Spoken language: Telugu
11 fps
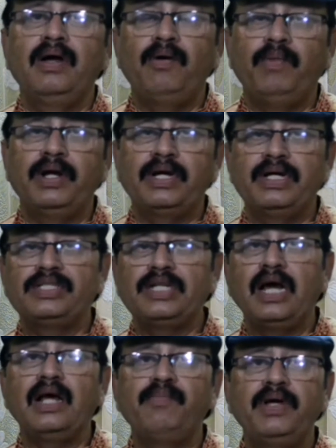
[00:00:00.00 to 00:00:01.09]
మనకి
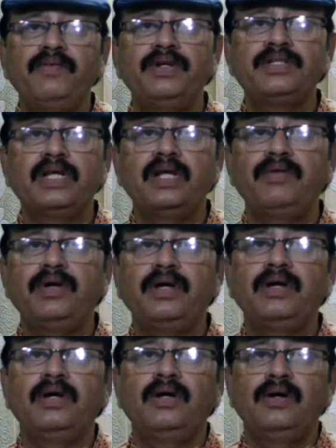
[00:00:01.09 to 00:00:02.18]
చాలా బెనిఫిట్స్ అనేవి
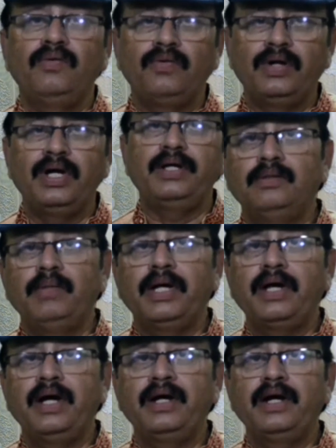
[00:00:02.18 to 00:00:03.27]
ఉన్నాయి
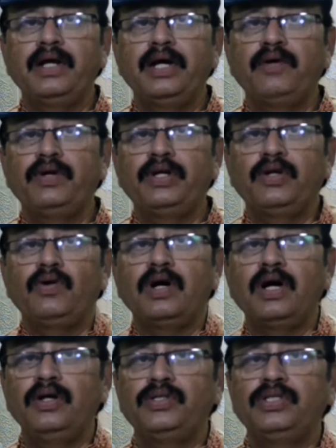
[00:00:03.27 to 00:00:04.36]
మనకేంటంటే ఎటువంటి
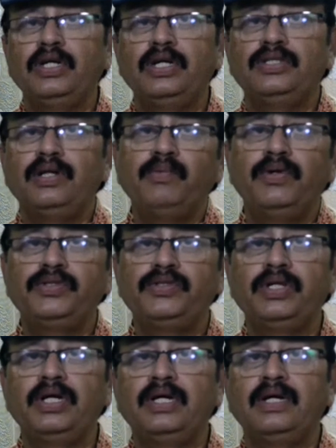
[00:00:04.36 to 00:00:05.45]
రోగాలు వచ్చినా జబ్బులు
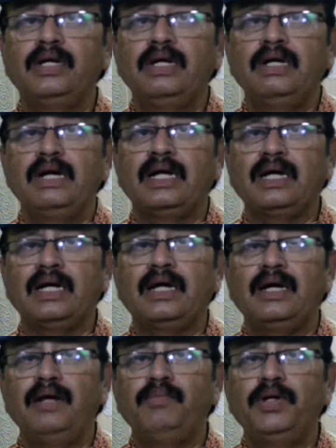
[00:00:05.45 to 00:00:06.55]
వచ్చినా
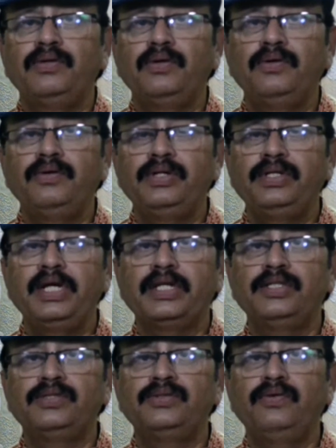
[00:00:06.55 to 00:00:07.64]
రకరకాల మందులు
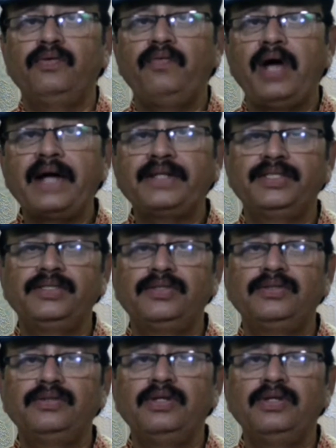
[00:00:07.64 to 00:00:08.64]
ఇంజెక్షన్స్ వ్యాక్సిన్స్